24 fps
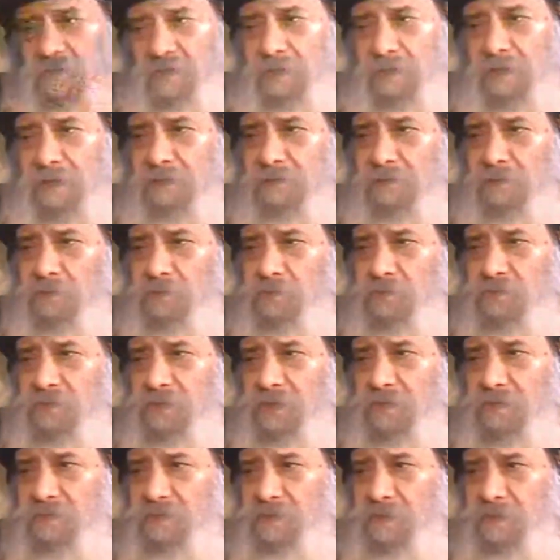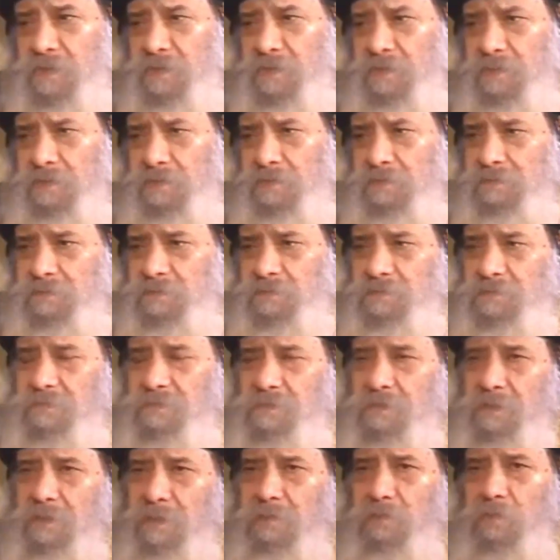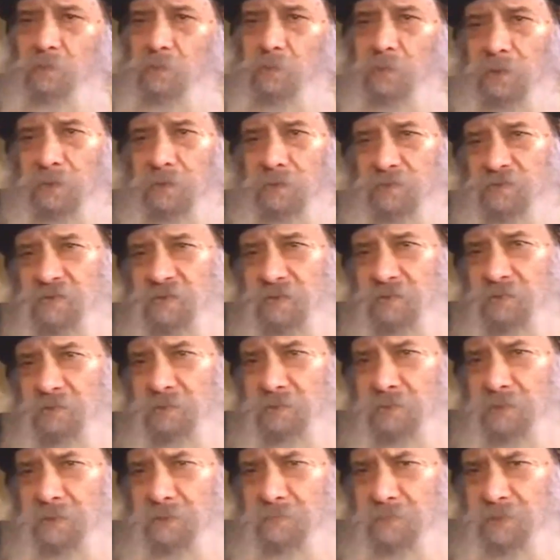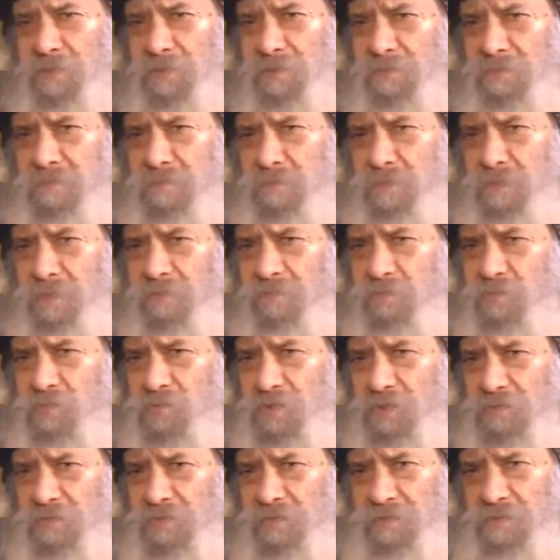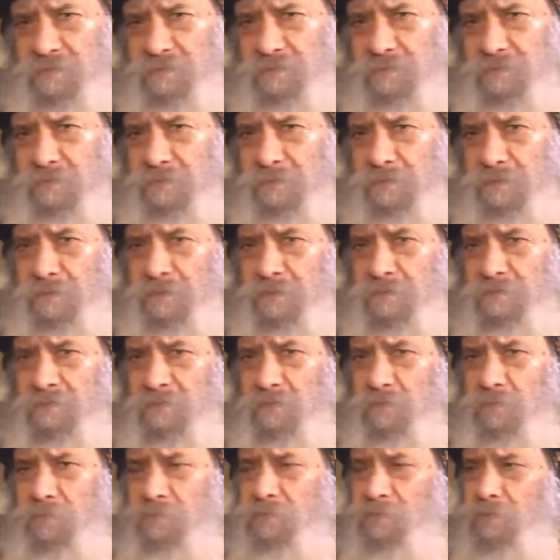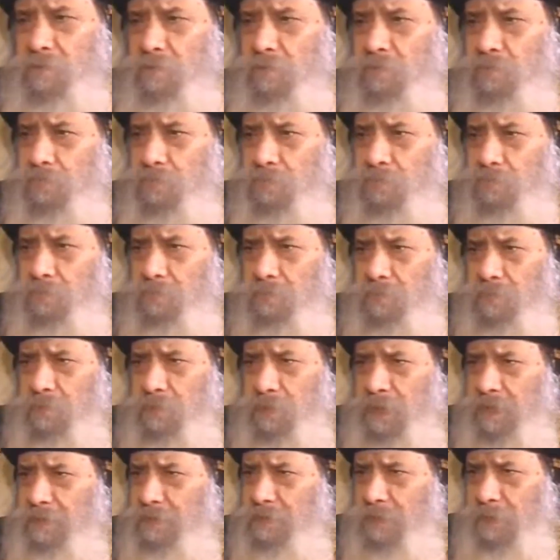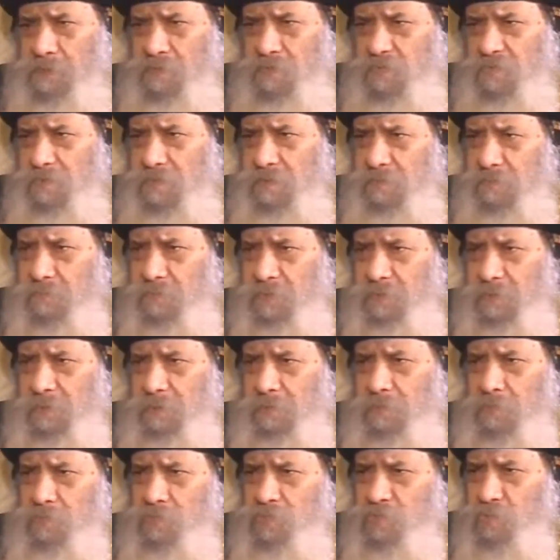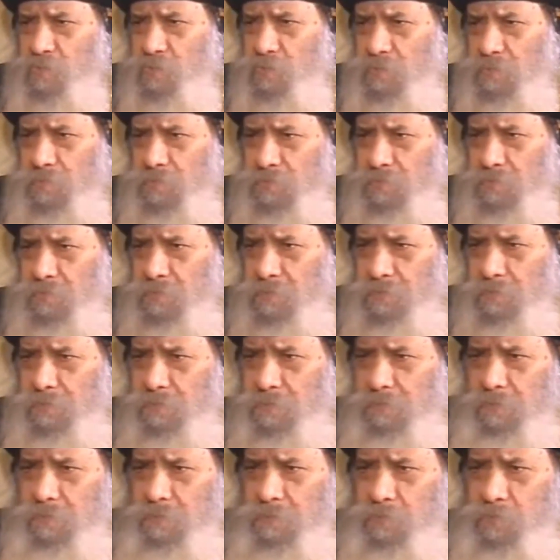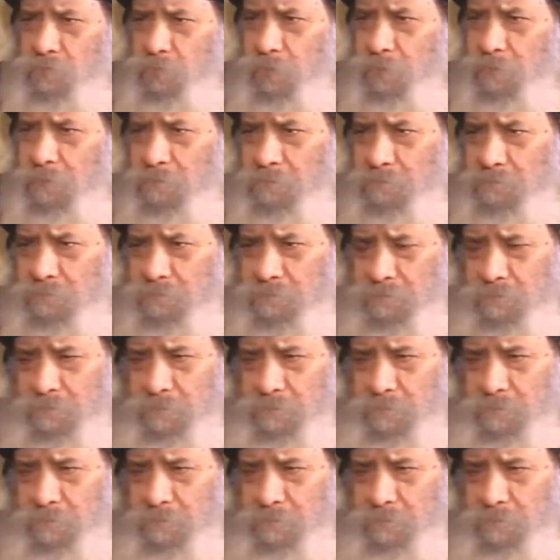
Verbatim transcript: سألني الأستاذ أن أتلو قصيدة من محفوظاتي فقلت له لأي عصر من العصور تحب